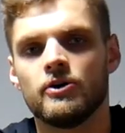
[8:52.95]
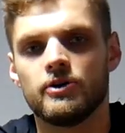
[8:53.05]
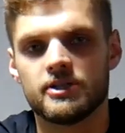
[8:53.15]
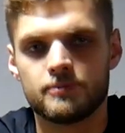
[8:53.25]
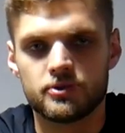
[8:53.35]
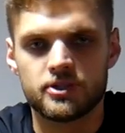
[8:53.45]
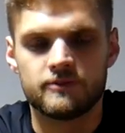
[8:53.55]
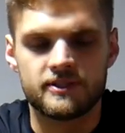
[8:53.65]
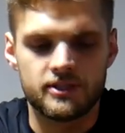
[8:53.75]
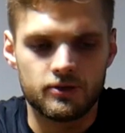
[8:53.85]
oraz
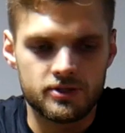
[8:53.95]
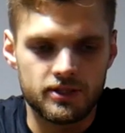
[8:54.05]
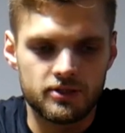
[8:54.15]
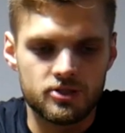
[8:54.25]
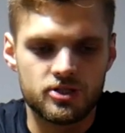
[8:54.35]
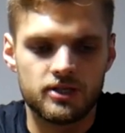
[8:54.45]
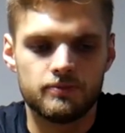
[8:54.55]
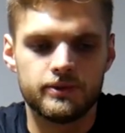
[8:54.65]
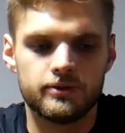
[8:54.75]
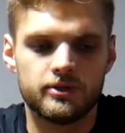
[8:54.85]
podczas fazy
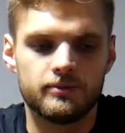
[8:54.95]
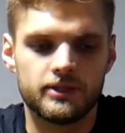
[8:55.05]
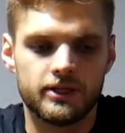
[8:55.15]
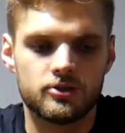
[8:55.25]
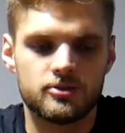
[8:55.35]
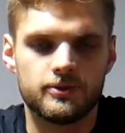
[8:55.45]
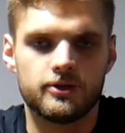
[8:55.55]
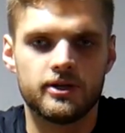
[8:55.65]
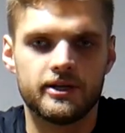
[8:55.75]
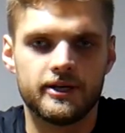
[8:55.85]
koncentrycznej. Pilnujemy tego, żeby
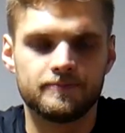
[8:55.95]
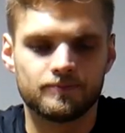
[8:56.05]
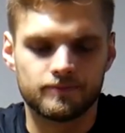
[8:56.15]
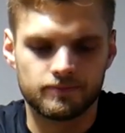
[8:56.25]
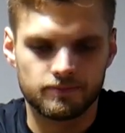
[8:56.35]
kolana